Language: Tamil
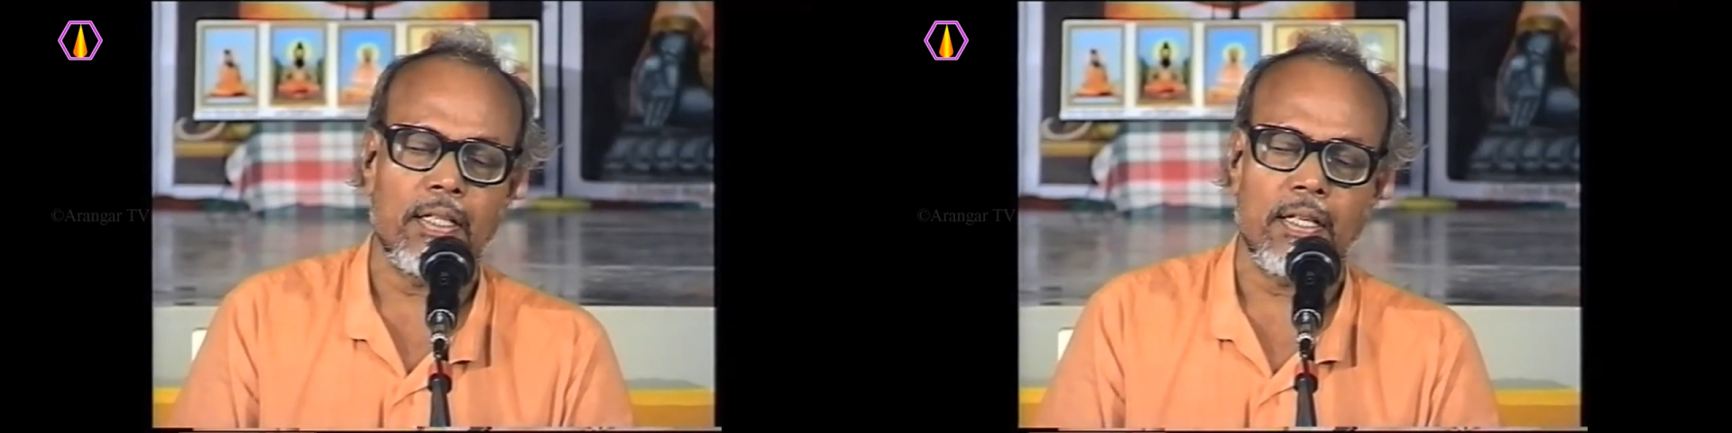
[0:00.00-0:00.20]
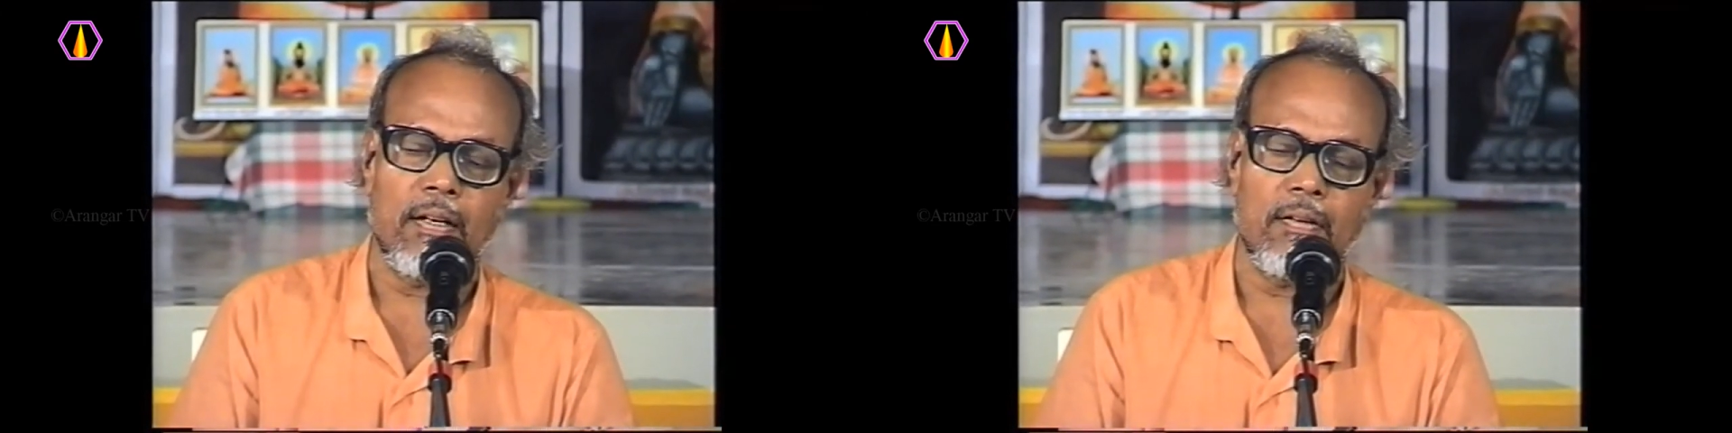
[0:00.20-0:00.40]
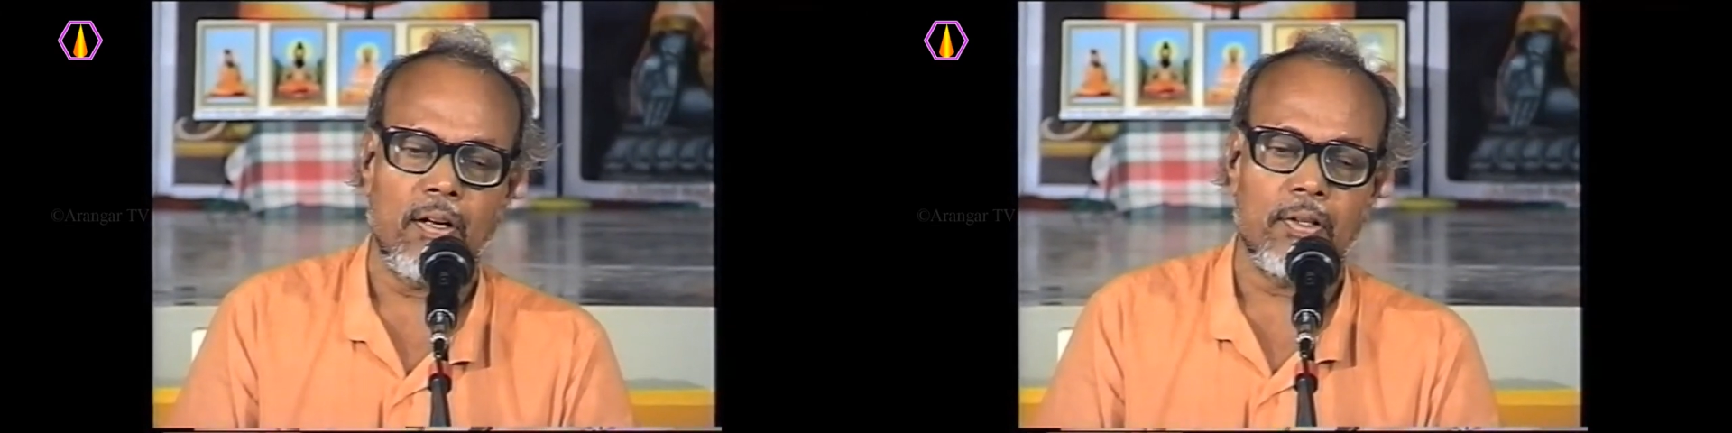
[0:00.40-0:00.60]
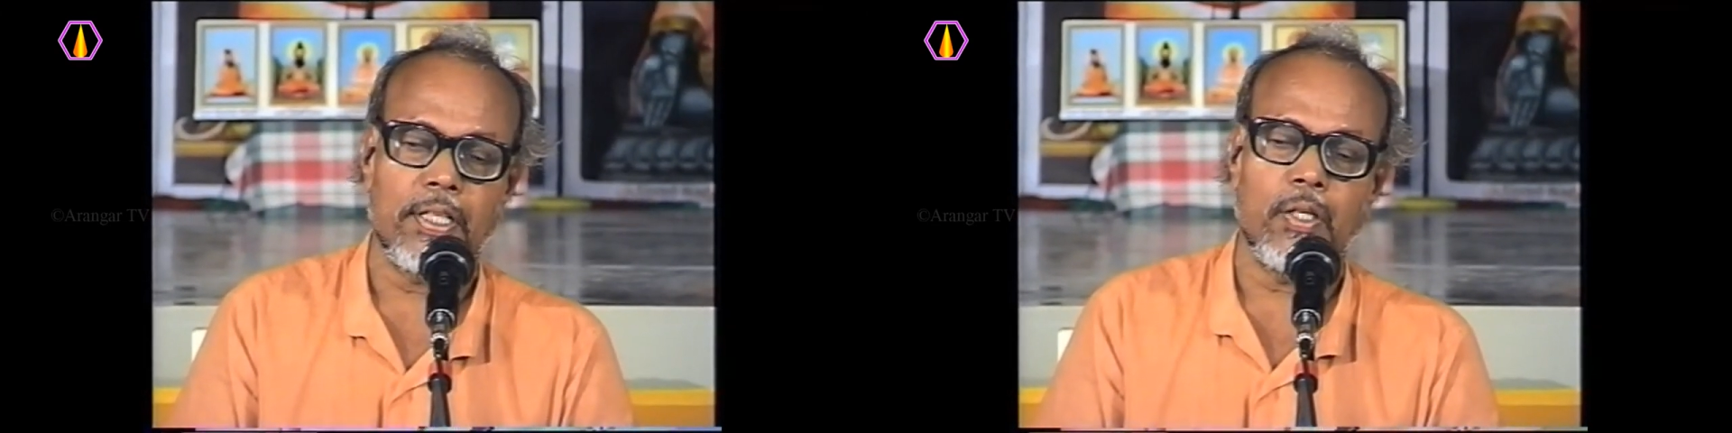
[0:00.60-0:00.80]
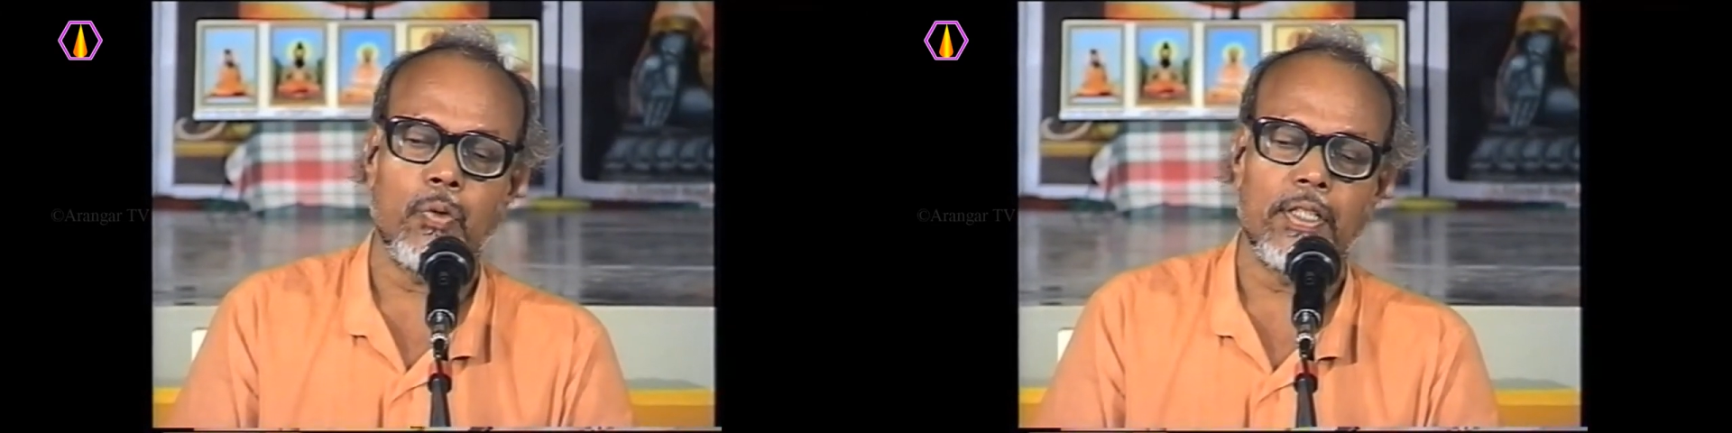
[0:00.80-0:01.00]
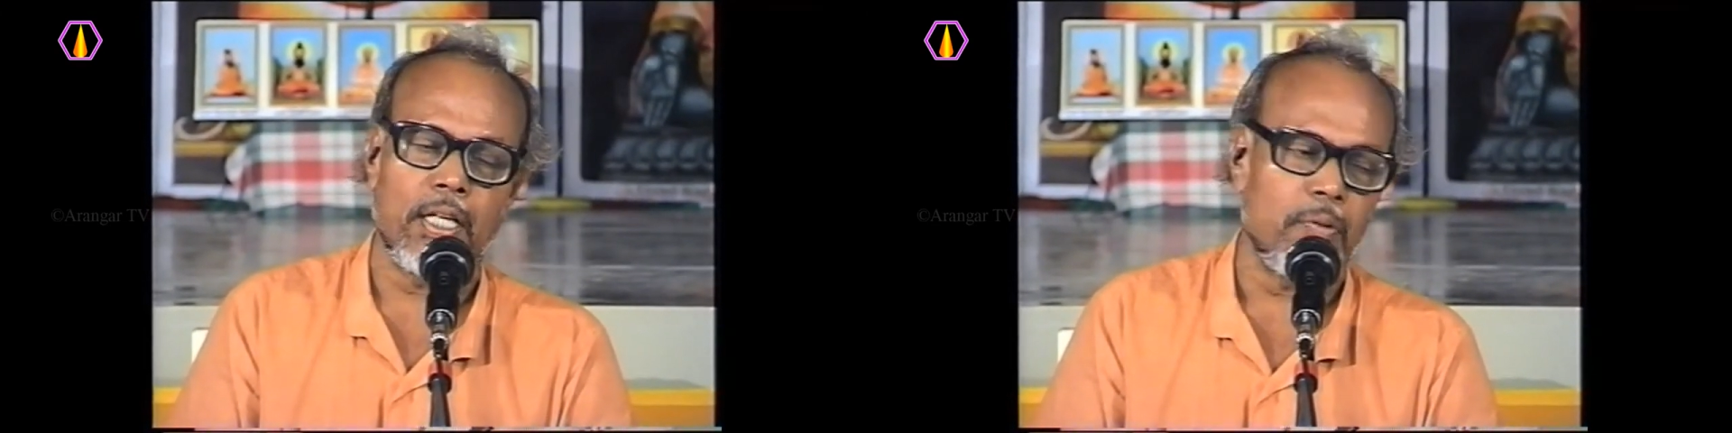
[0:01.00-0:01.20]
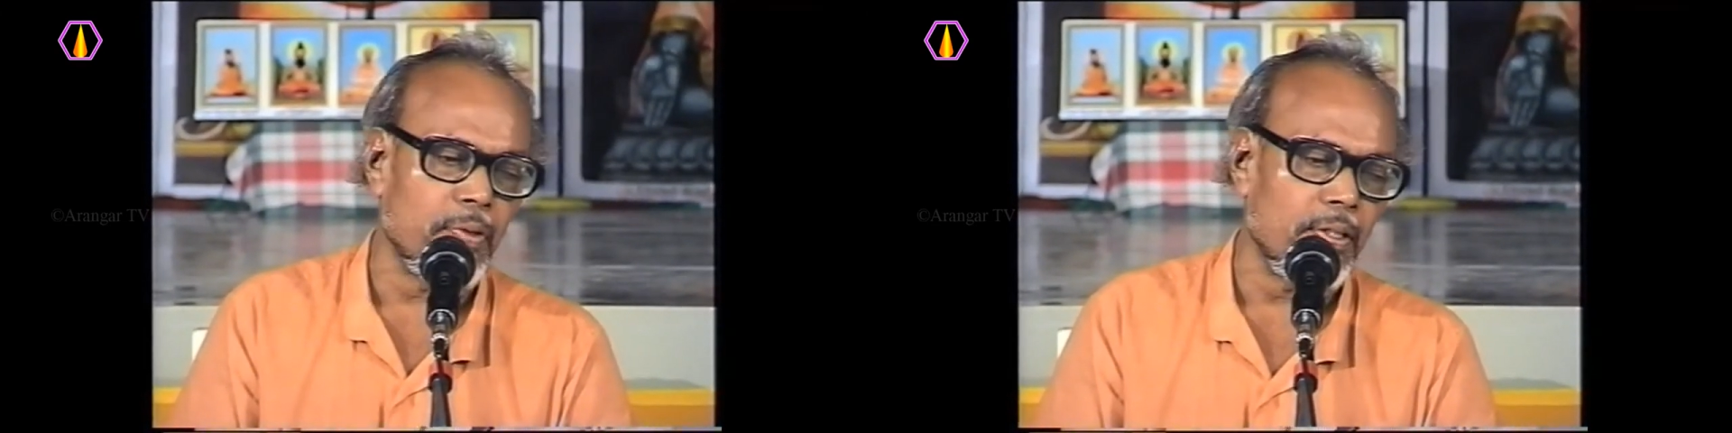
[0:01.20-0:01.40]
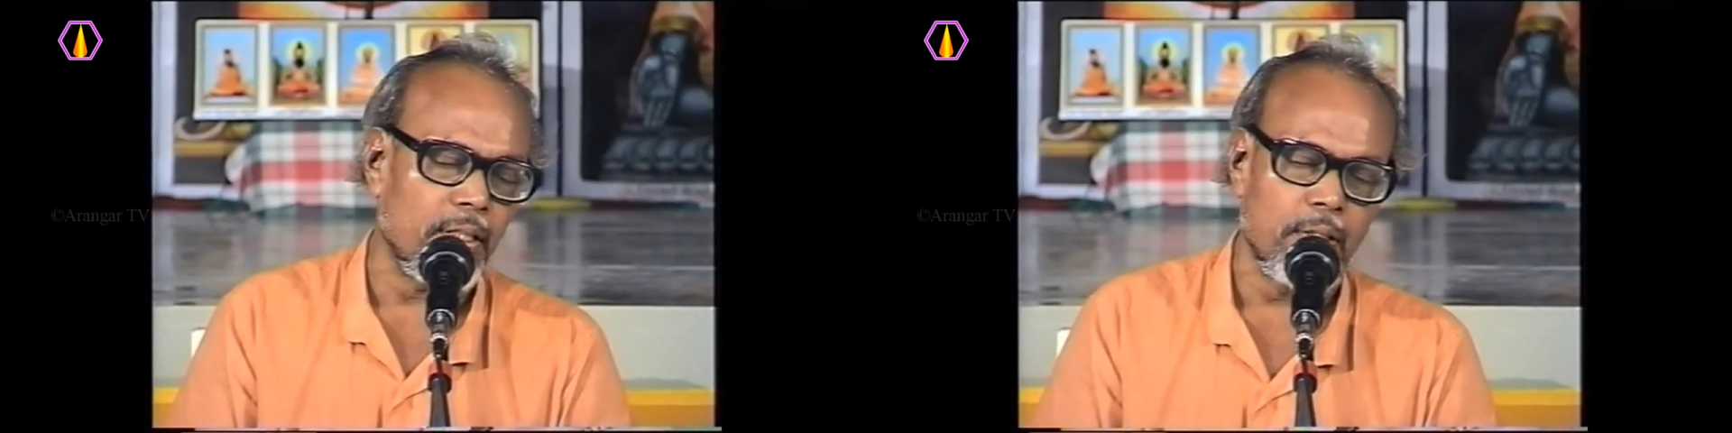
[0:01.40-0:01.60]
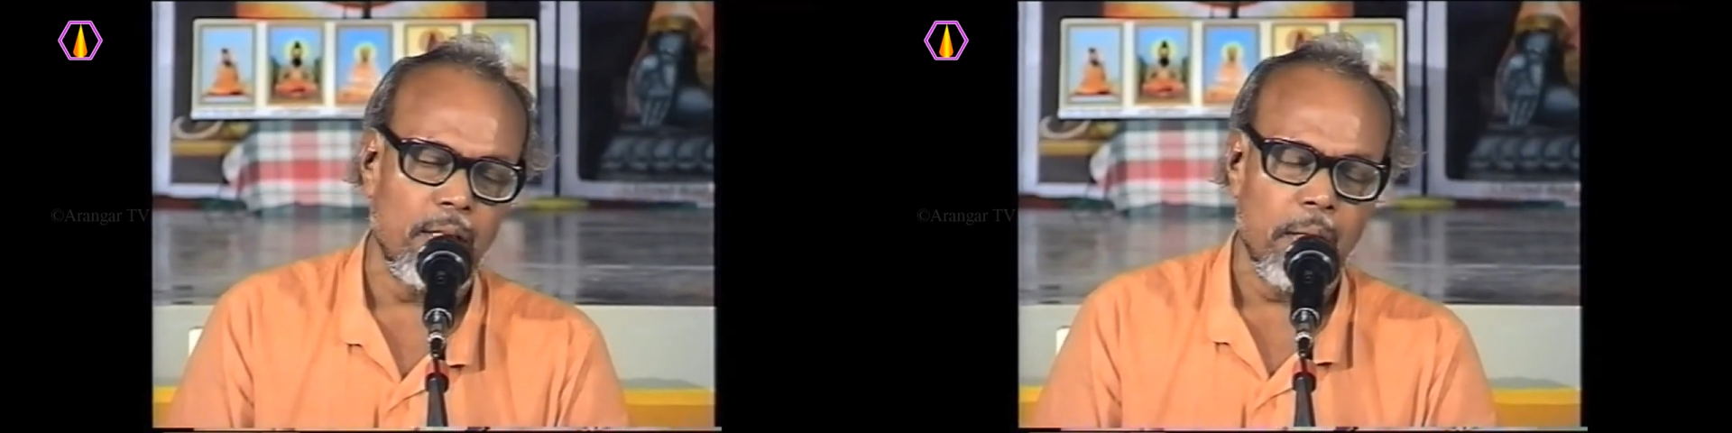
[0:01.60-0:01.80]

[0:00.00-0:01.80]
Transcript: அதான் ஆற்றில் ஓங்கி அறுப்பிருந்தார்